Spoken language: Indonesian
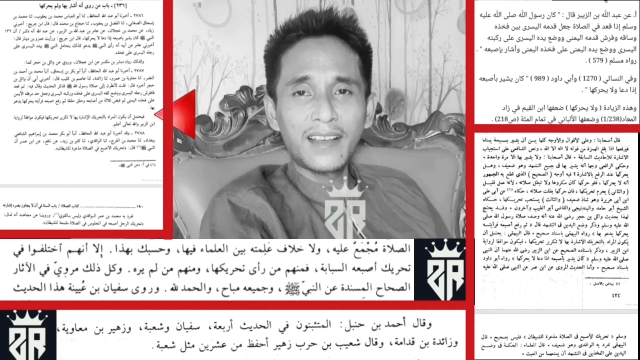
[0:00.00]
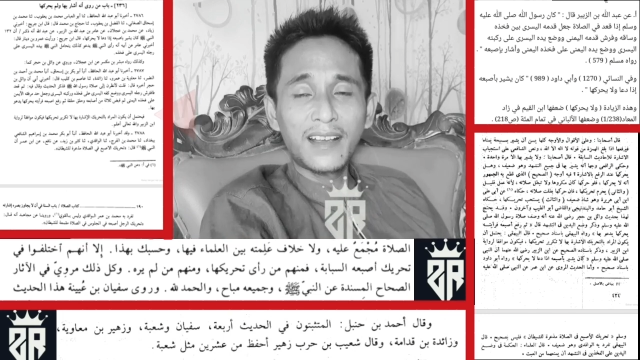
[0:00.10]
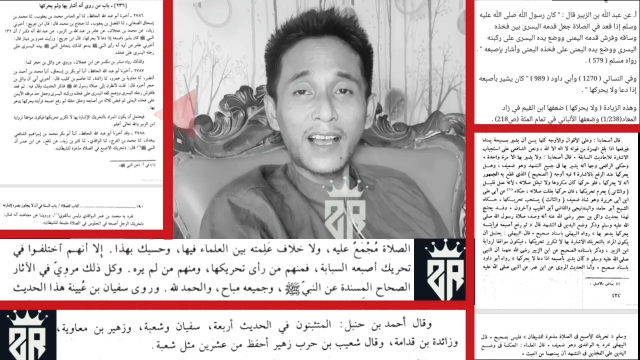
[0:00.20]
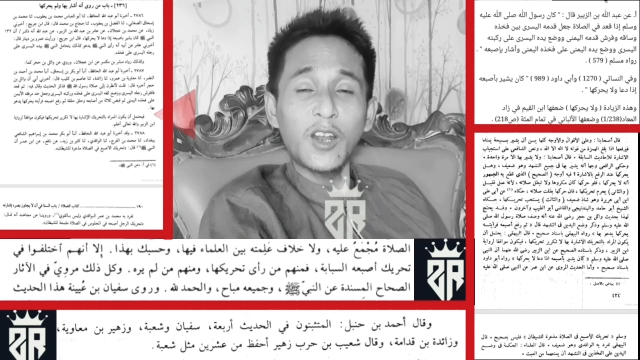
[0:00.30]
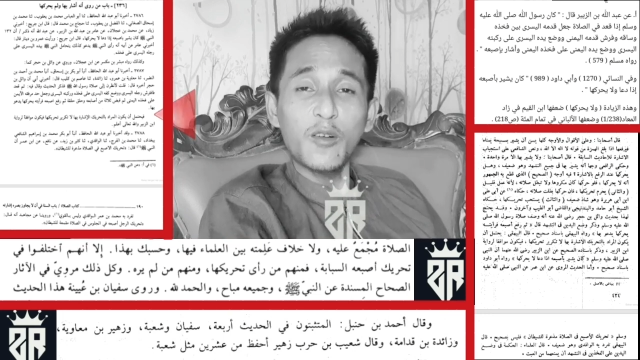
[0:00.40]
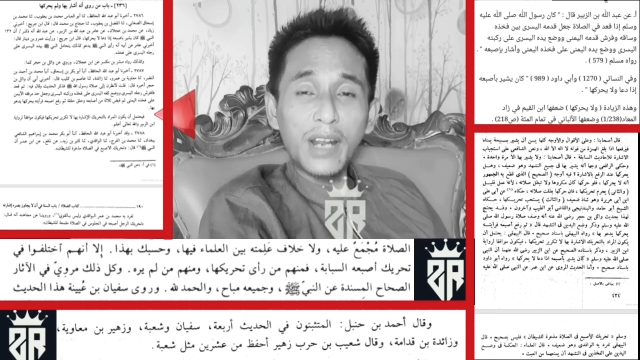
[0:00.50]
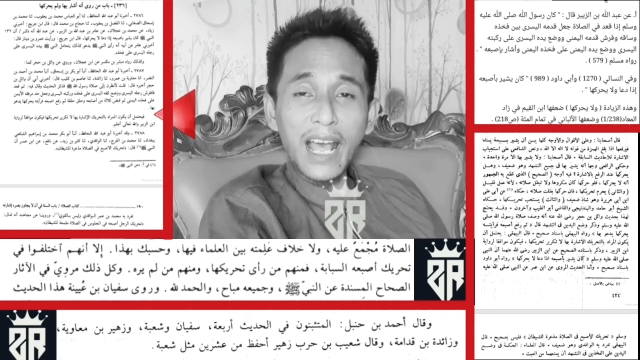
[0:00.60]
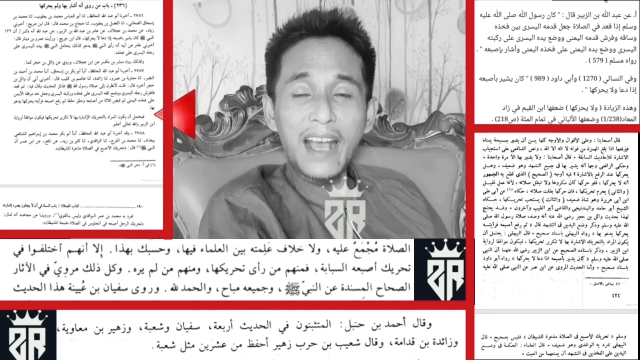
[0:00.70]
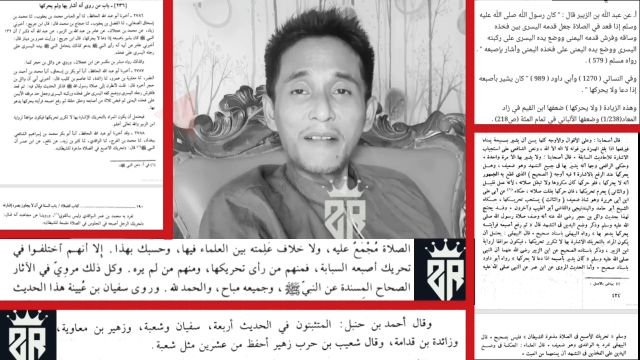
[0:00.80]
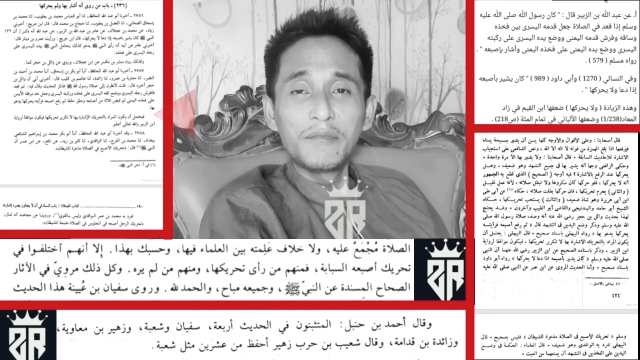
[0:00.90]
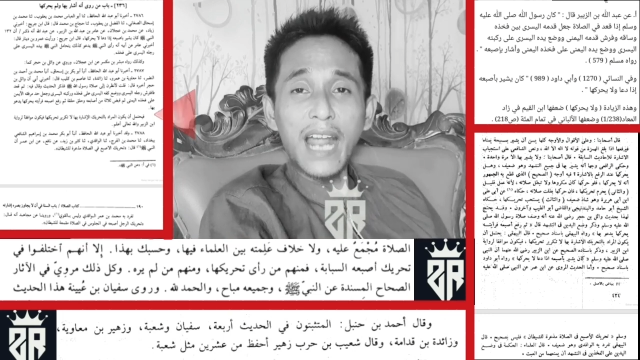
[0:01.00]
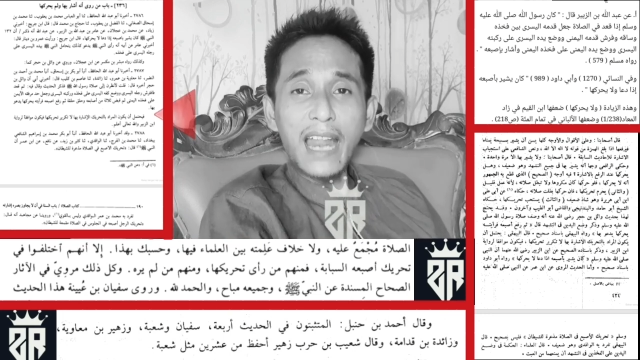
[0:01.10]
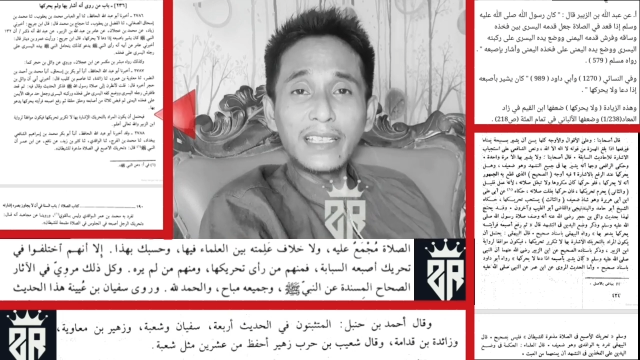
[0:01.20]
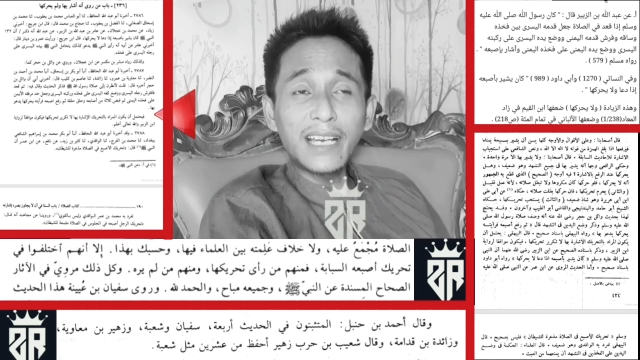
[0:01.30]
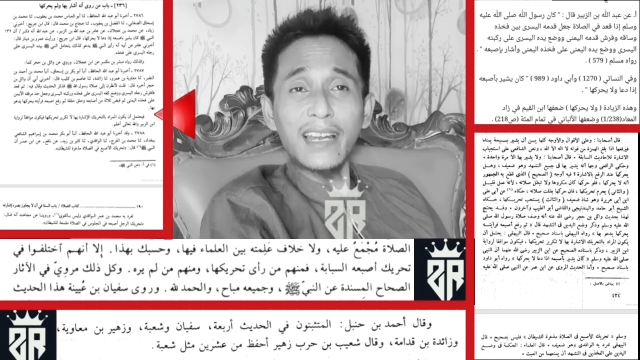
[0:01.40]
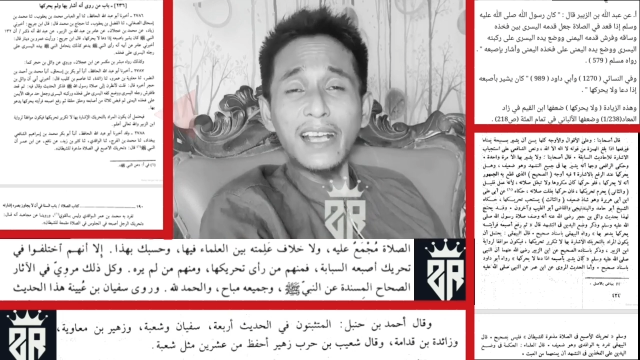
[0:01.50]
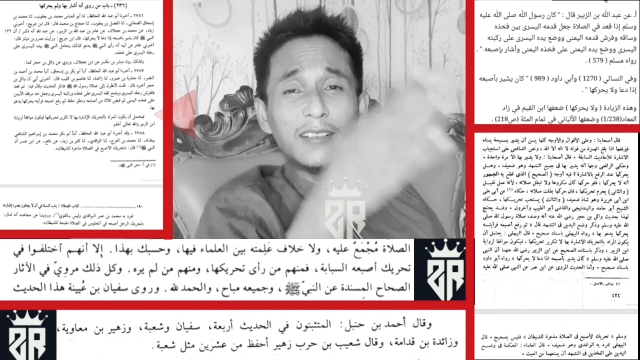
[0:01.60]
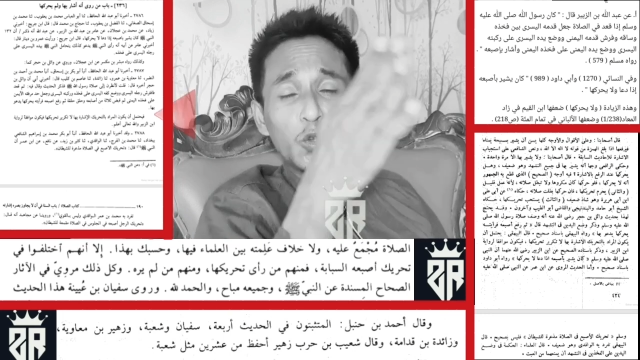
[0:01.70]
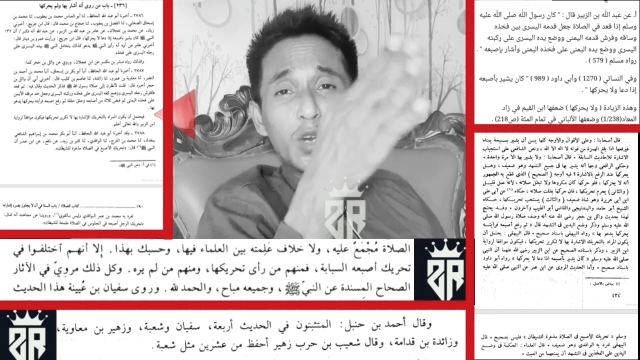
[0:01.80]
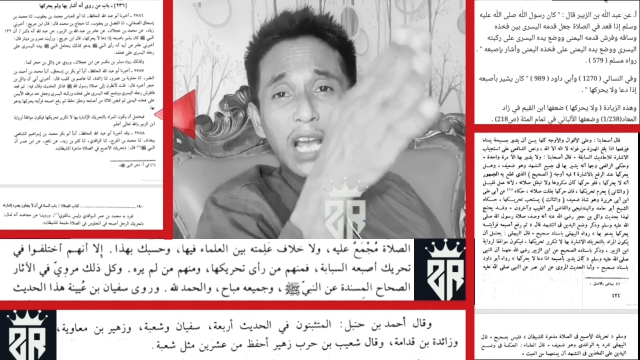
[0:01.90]
kalau berani karena
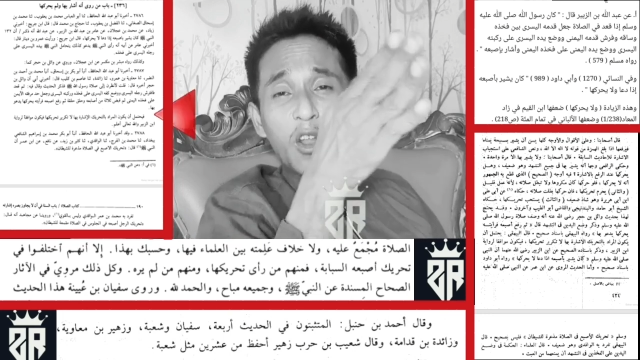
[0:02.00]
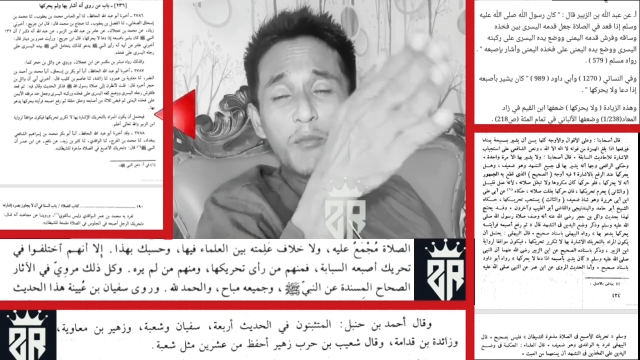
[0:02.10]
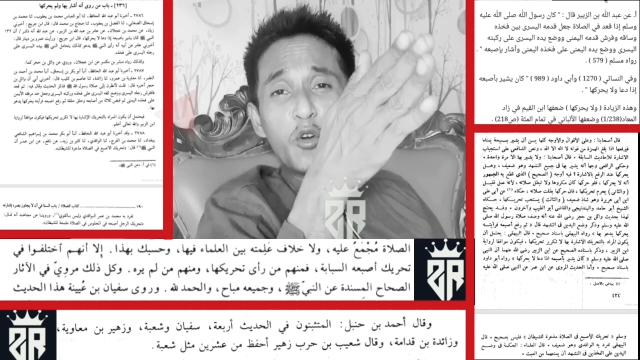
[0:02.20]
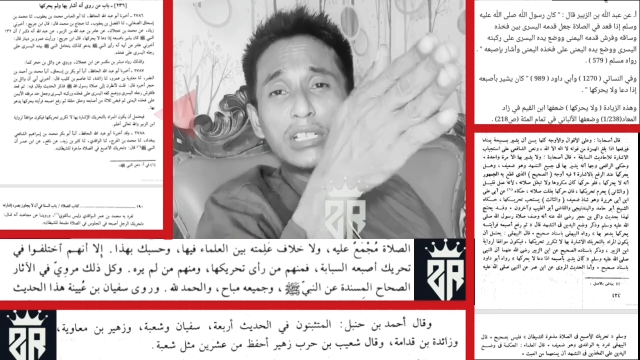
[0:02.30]
itu kalau mau